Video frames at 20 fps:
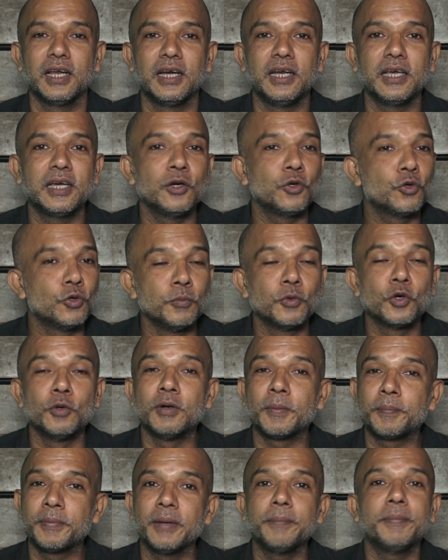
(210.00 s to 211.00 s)
लेकिन कुमकुम
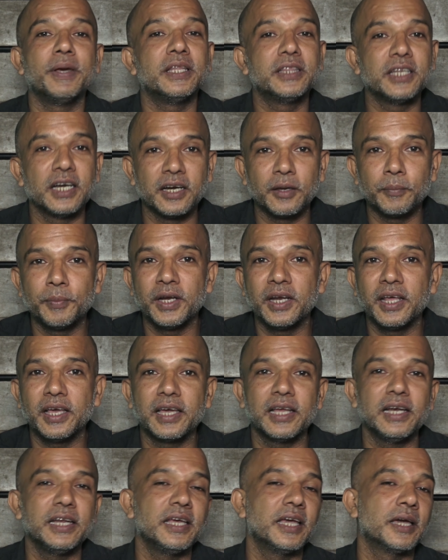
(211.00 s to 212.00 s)
अपने बेहतरीन अभिनय
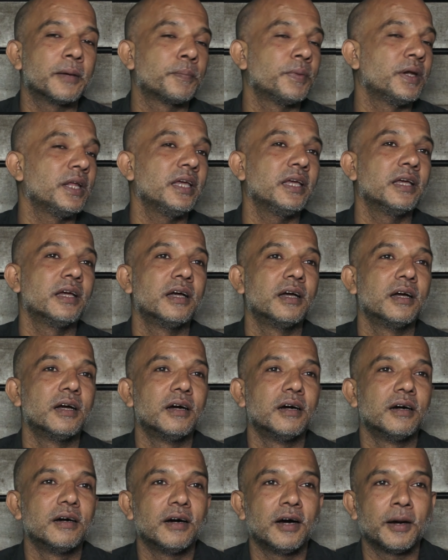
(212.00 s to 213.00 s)
के लिए अपनी
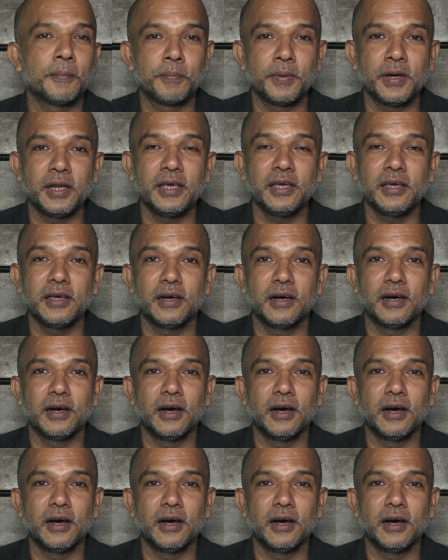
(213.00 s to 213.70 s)
अपनी